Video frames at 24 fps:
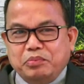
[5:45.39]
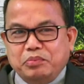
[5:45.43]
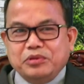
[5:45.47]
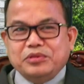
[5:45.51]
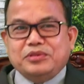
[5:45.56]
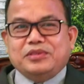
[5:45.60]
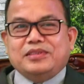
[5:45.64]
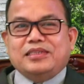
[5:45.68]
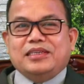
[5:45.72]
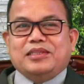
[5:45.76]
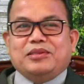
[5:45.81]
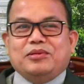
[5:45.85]

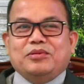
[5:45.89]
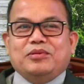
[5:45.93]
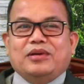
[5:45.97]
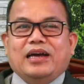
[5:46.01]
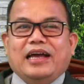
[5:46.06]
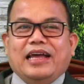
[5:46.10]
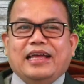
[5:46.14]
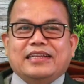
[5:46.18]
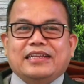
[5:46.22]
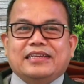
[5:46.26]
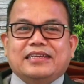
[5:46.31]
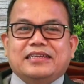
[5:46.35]
Puji
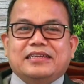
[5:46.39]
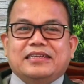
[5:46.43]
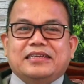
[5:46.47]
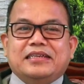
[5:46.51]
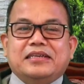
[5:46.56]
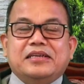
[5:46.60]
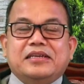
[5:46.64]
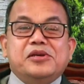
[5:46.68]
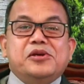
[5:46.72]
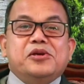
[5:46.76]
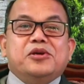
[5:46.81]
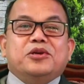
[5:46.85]
Tuhan
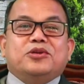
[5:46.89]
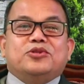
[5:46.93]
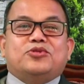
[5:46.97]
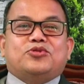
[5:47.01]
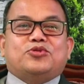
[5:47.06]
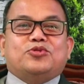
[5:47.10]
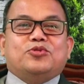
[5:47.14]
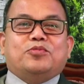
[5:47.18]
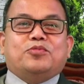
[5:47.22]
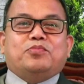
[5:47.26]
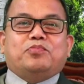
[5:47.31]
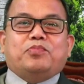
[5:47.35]

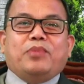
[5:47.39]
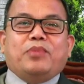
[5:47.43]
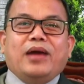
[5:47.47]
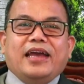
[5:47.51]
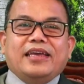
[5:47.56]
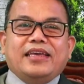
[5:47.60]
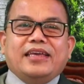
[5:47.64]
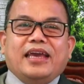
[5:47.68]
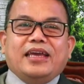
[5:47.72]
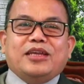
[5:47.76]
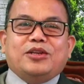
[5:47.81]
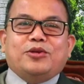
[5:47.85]

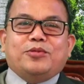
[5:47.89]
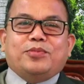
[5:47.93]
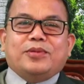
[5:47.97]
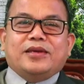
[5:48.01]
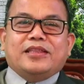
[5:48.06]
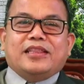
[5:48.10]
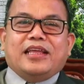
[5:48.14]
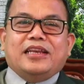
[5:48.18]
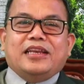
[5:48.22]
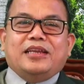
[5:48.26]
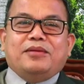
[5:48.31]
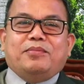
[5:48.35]
supaya hidup
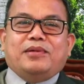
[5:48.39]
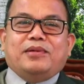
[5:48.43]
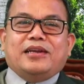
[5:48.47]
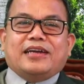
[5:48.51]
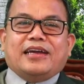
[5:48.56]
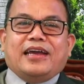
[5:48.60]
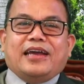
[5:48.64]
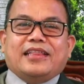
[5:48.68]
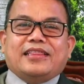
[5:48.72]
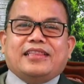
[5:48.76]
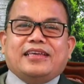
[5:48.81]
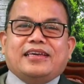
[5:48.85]
kita
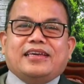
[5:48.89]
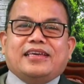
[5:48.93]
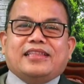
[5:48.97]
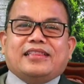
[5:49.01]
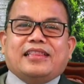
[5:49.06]
diberkati,